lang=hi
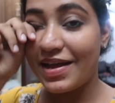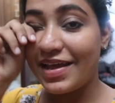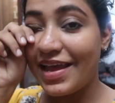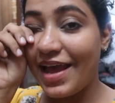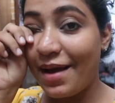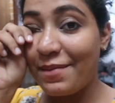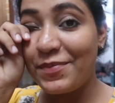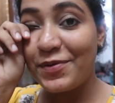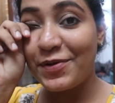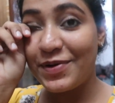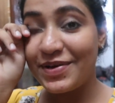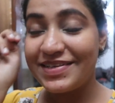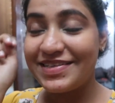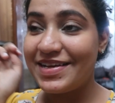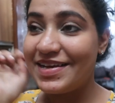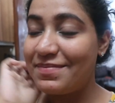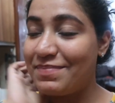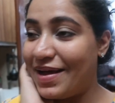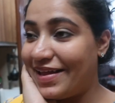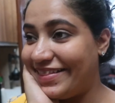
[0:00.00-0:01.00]
बाकी आप लोगों
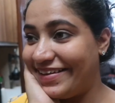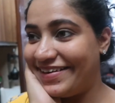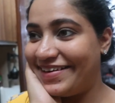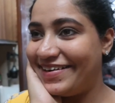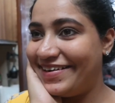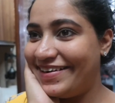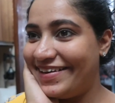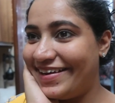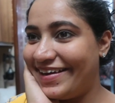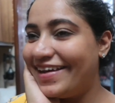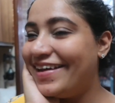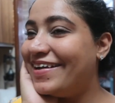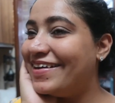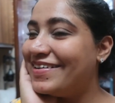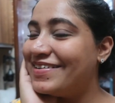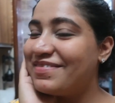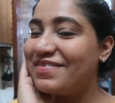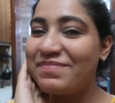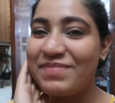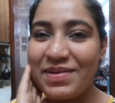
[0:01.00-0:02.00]
से बातें करनी है
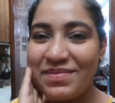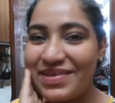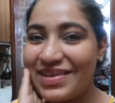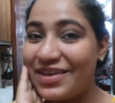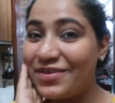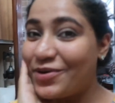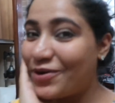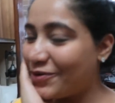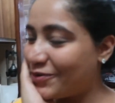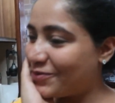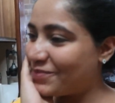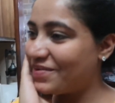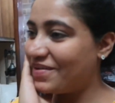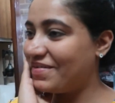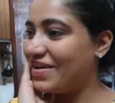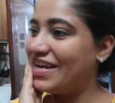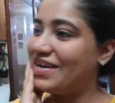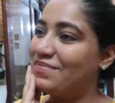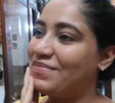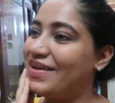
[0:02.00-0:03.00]
बीवी के वार्ड्रोप
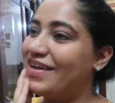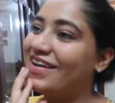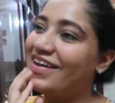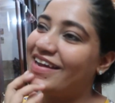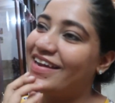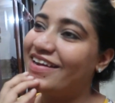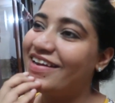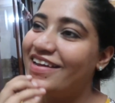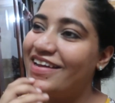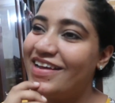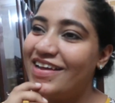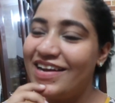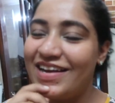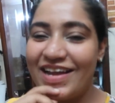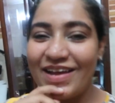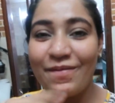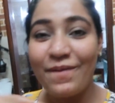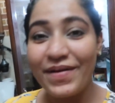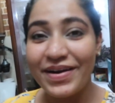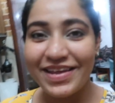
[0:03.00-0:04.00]
के बारे में एंड
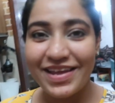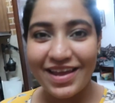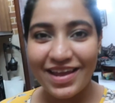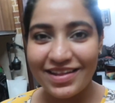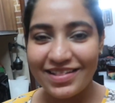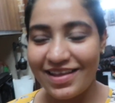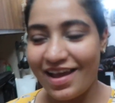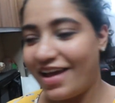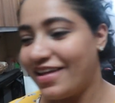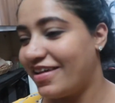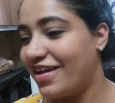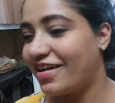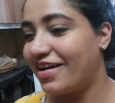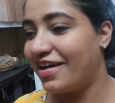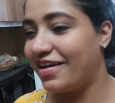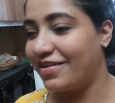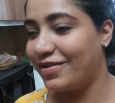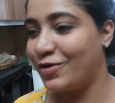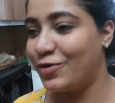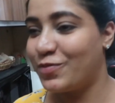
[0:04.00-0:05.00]
लाइक और क्या कैसे आरिया
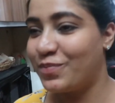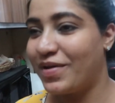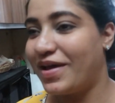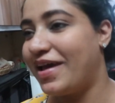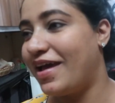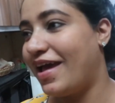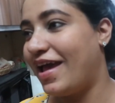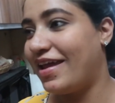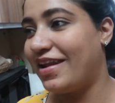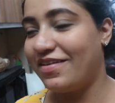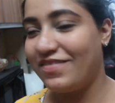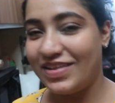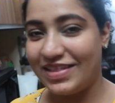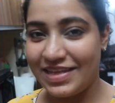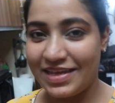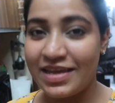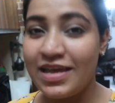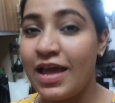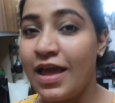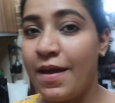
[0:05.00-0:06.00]
कर रही हूँ मैं एंड
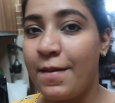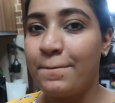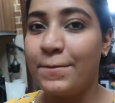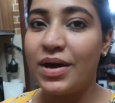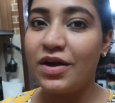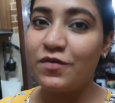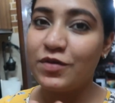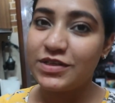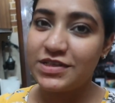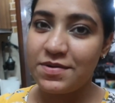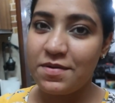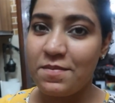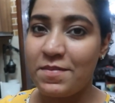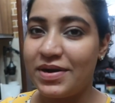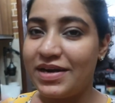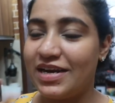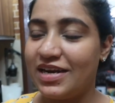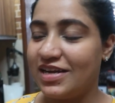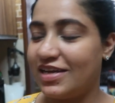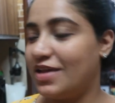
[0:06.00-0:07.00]
एवरीथिंग बट वो सब
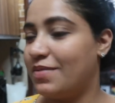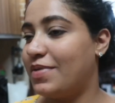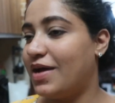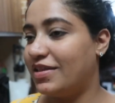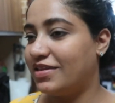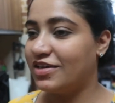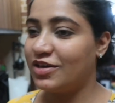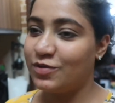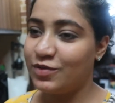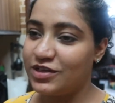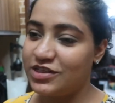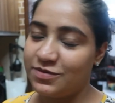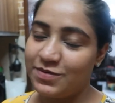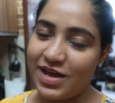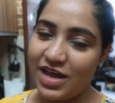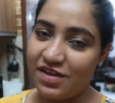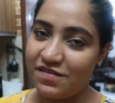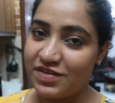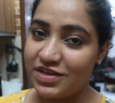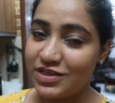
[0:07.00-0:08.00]
मैं डिनर के बात करूँगी
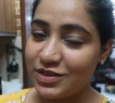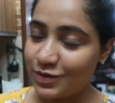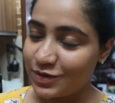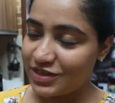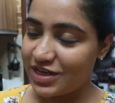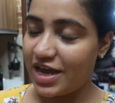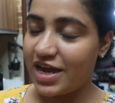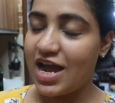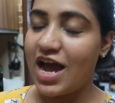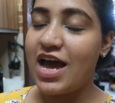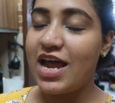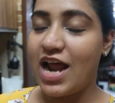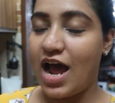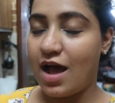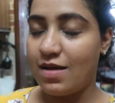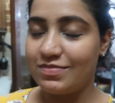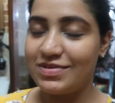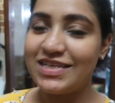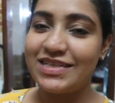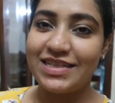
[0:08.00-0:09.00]
जब आरिया भी सो जाएगा
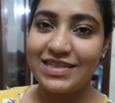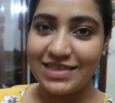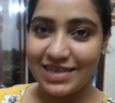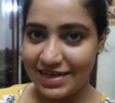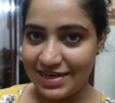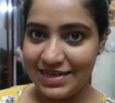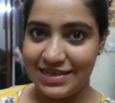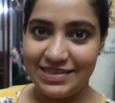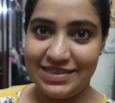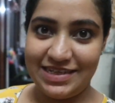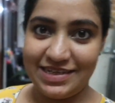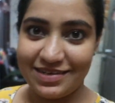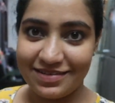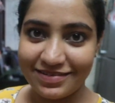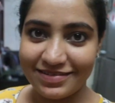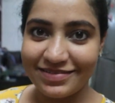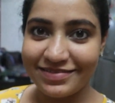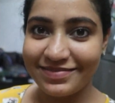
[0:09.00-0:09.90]
आराम से तसल्ली से